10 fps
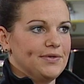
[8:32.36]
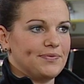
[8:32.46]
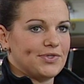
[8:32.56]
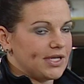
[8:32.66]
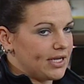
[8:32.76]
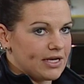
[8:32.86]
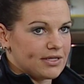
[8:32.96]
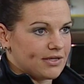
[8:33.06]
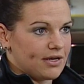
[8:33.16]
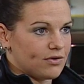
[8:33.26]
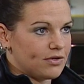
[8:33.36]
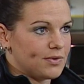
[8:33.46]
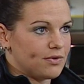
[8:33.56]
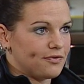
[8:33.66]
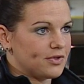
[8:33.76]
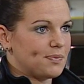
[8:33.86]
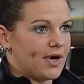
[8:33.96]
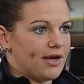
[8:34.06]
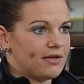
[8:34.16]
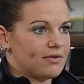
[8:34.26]
steht er jederzeit rund um die Uhr für uns
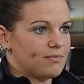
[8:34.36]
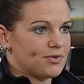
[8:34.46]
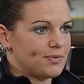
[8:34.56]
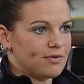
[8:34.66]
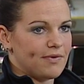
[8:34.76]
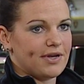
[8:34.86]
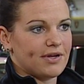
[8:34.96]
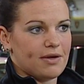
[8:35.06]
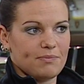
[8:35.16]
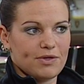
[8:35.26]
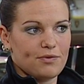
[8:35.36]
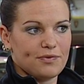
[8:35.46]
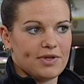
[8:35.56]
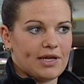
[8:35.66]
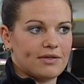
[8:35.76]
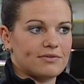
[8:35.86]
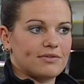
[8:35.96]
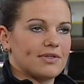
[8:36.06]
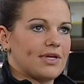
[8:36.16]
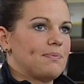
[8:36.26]
bereit. Müssen wir nur weitergeben, die rufen ihn an.
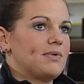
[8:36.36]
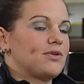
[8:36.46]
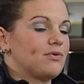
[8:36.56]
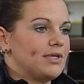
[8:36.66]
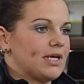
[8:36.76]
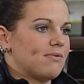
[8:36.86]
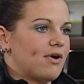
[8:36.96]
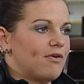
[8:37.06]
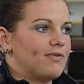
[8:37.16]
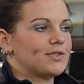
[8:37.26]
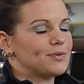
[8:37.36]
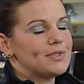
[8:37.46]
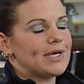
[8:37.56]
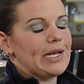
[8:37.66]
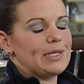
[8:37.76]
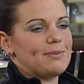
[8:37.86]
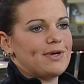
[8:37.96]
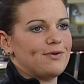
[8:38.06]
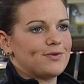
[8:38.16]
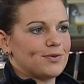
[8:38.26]
Gibt natürlich aber auch, was uns eigentlich mehr
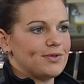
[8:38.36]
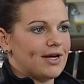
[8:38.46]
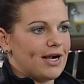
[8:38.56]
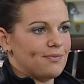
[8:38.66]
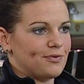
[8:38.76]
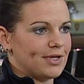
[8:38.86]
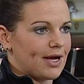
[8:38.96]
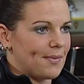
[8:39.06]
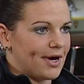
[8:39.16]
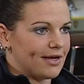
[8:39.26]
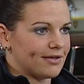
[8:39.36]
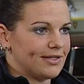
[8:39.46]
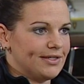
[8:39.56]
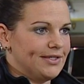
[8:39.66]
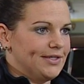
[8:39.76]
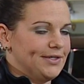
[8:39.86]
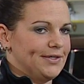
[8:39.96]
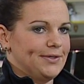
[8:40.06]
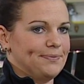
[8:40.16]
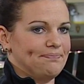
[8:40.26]
hilft, so unterhalb von den Kameraden.
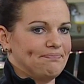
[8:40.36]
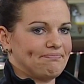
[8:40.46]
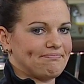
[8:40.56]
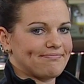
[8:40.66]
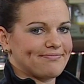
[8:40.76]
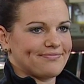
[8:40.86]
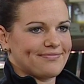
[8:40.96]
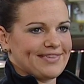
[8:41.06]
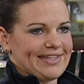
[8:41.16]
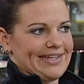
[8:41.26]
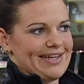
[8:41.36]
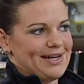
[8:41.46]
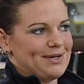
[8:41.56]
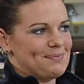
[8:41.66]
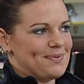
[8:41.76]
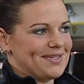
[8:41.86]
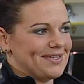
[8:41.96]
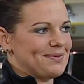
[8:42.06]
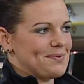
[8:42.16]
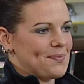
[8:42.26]
Ähm, ja, ein
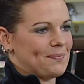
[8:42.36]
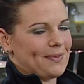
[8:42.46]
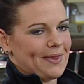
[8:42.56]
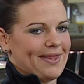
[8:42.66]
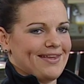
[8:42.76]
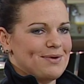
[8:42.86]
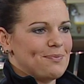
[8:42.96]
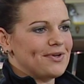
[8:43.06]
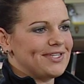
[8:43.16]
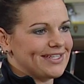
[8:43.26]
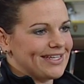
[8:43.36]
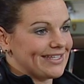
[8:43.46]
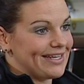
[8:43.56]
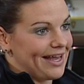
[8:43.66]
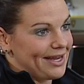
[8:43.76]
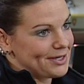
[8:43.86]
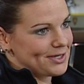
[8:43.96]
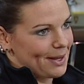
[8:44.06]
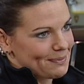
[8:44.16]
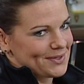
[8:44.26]
bisschen böse gesagt den
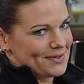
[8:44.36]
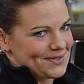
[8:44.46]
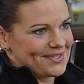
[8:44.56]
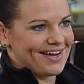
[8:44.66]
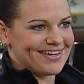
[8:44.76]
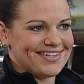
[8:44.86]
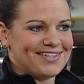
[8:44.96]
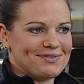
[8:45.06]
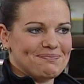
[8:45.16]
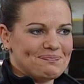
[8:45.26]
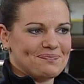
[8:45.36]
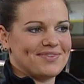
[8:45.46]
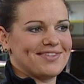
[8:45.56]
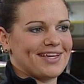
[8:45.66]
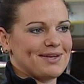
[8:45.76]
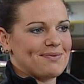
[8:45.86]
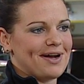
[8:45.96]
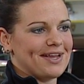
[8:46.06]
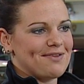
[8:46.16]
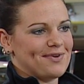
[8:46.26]
Leichenschnaps sozusagen. Dann trinkt man
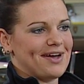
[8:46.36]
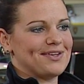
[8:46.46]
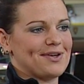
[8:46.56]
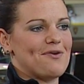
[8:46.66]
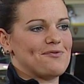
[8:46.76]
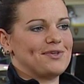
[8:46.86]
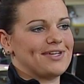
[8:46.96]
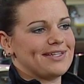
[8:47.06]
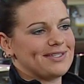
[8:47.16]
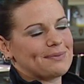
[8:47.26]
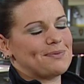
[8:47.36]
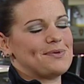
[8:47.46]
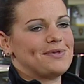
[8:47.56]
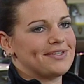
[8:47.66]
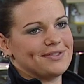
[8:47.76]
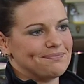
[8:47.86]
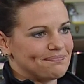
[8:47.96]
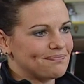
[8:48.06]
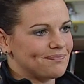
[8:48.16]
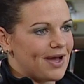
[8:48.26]
halt einfach einen drauf und dann sagt man, gut, ähm,
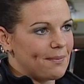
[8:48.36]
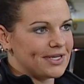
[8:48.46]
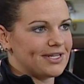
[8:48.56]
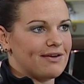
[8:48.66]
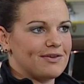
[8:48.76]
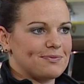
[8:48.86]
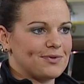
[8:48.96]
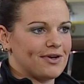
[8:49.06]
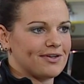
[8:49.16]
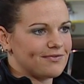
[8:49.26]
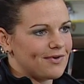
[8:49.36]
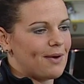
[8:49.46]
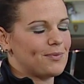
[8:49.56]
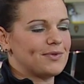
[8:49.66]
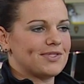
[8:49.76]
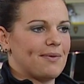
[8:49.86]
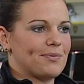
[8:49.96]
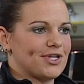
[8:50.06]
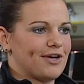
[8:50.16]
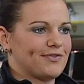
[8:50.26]
wir haben getan, was wir konnten, wir haben gut zusammen
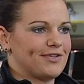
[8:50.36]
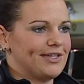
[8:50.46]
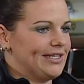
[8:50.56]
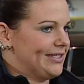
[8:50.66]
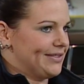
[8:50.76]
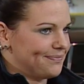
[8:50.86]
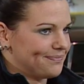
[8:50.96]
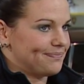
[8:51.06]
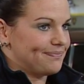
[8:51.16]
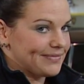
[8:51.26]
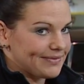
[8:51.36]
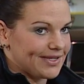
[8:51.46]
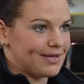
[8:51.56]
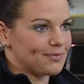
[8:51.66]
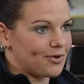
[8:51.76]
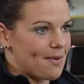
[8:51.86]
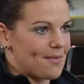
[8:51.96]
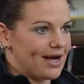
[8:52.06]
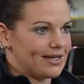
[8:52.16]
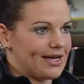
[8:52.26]
geschafft jedem können
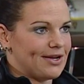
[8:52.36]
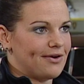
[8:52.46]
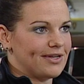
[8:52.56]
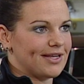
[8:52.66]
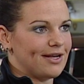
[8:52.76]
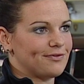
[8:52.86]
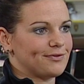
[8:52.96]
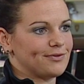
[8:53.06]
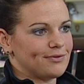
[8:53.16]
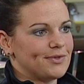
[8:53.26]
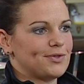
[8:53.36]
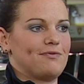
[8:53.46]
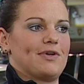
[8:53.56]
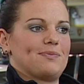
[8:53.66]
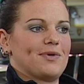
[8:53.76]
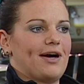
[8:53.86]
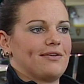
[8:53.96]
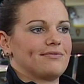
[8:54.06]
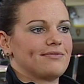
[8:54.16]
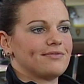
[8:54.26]
wir halt leider auch nicht helfen und man tut, was man
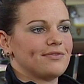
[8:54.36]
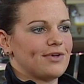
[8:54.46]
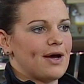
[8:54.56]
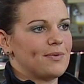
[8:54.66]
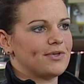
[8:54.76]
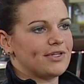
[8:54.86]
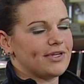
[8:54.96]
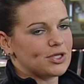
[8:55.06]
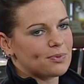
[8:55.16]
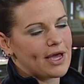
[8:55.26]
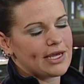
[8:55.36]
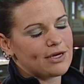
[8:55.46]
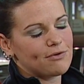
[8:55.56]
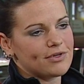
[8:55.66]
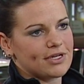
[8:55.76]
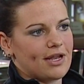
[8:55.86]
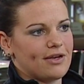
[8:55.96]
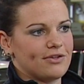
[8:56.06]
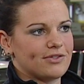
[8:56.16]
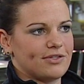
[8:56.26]
kann. Aber die Gespräche
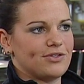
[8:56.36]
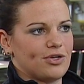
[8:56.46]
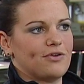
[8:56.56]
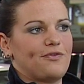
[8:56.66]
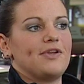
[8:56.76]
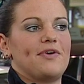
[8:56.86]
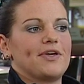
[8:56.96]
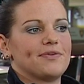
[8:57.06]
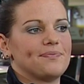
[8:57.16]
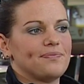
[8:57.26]
untereinander sind schon viel wert.